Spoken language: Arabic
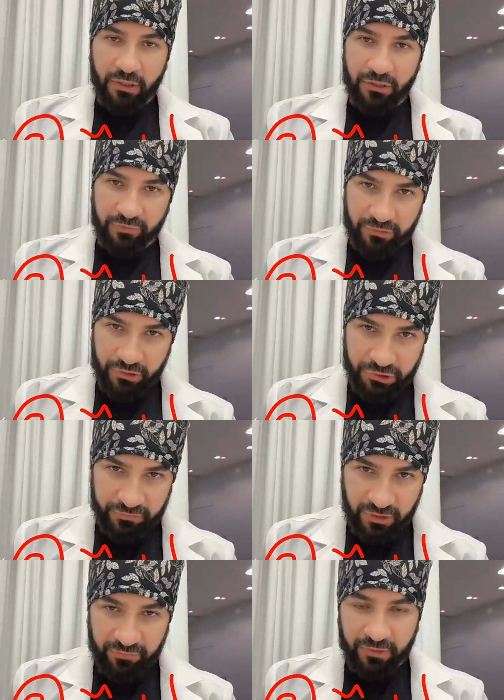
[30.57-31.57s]
لتفتيح
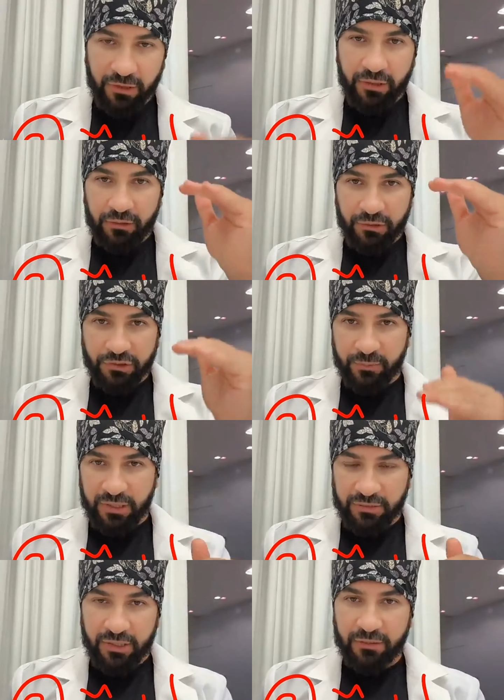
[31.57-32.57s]
الشفايف يجي
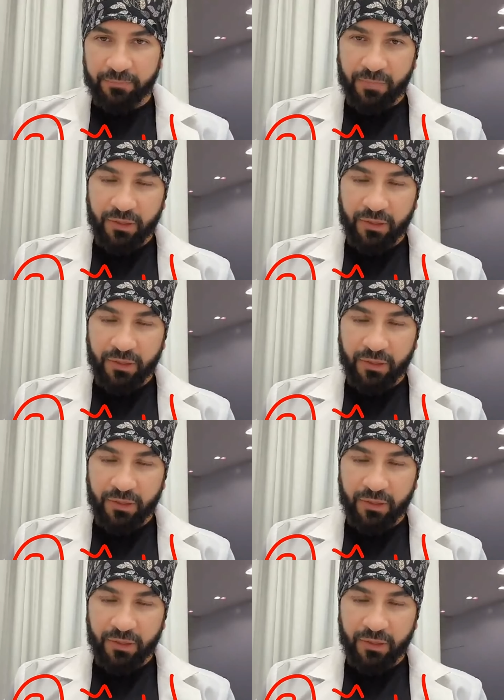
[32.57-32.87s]
بعده